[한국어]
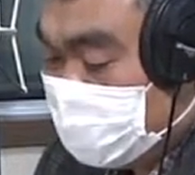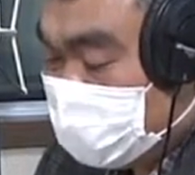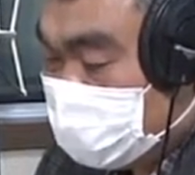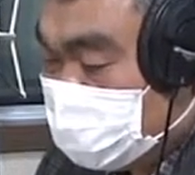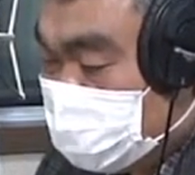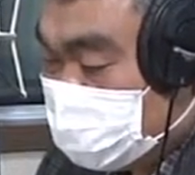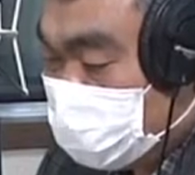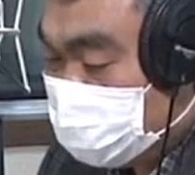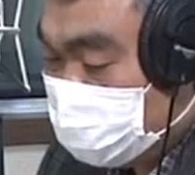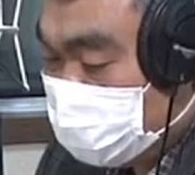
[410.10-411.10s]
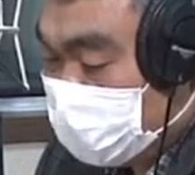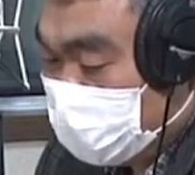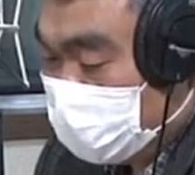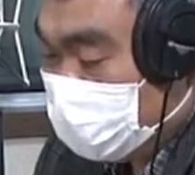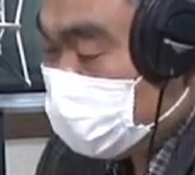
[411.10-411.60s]
그러니까 그
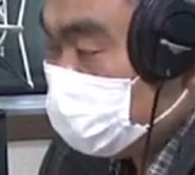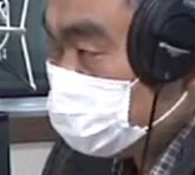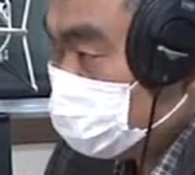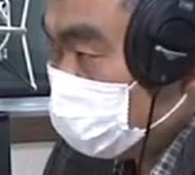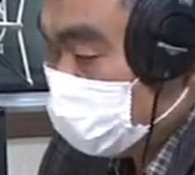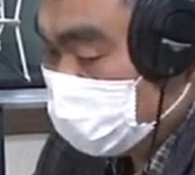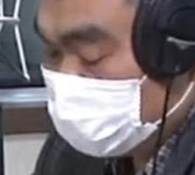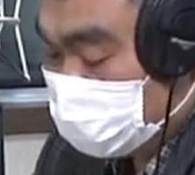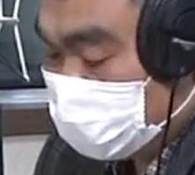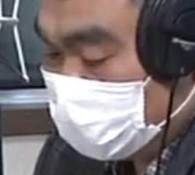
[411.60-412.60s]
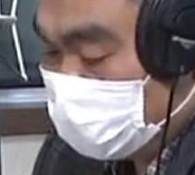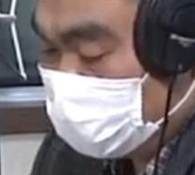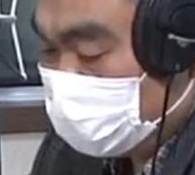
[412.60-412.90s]
산부인과에 대한 추적이라든가